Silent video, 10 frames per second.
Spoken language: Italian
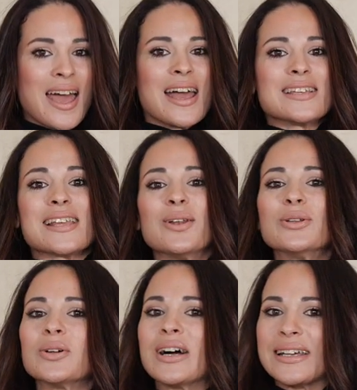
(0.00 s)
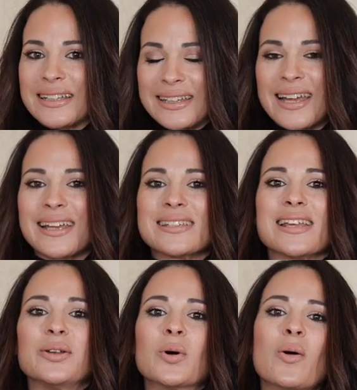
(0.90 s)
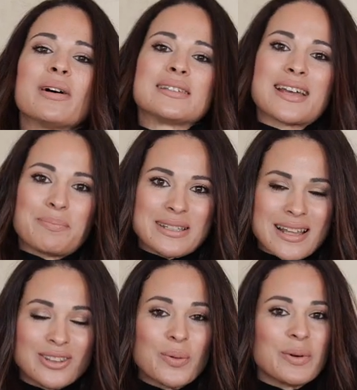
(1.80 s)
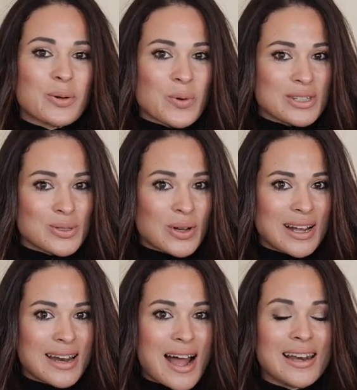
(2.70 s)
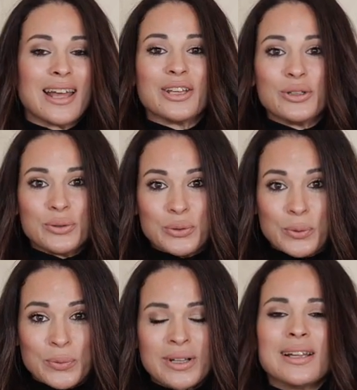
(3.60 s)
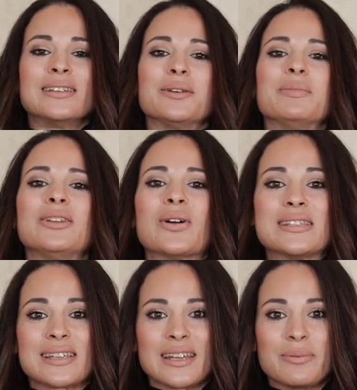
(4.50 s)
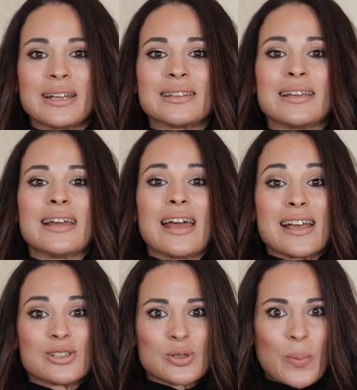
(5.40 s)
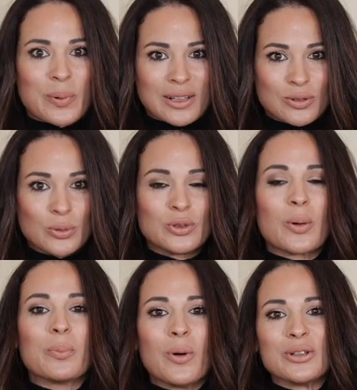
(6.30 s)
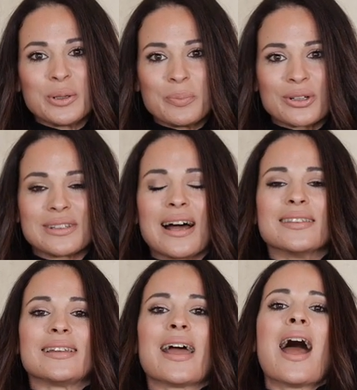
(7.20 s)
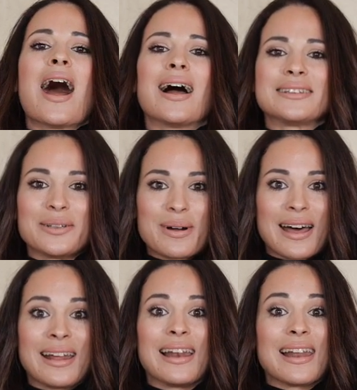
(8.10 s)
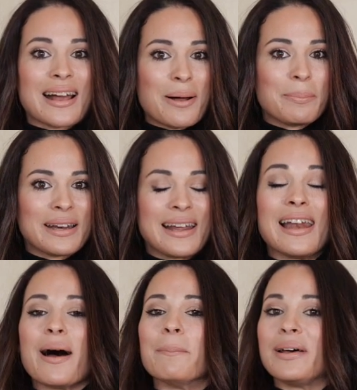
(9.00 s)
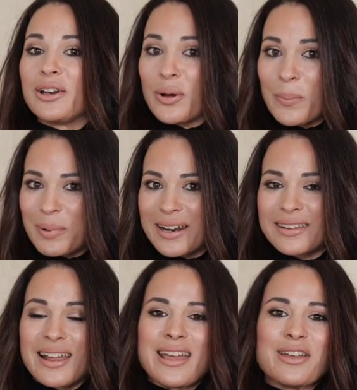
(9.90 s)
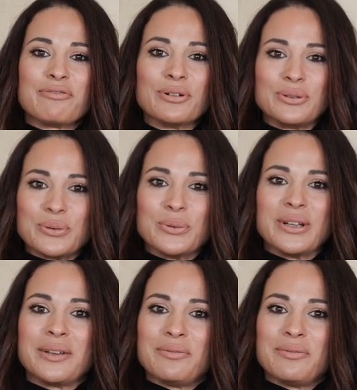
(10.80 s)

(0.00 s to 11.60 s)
e saluto anche te che sei nuova e stai passando per questo canale YouTube. Ti invito a iscriverti e soprattutto, molto importante, attivare la campanella per non perdere i futuri